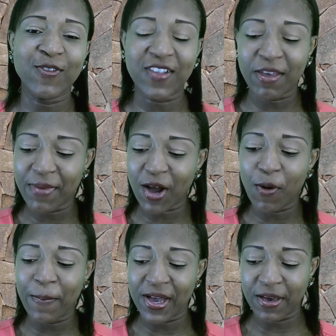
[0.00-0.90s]
usted me
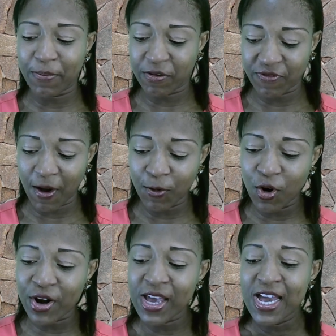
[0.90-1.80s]
acompañe, por
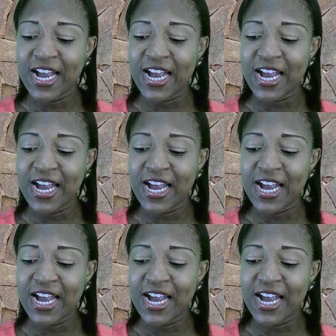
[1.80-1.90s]
favor,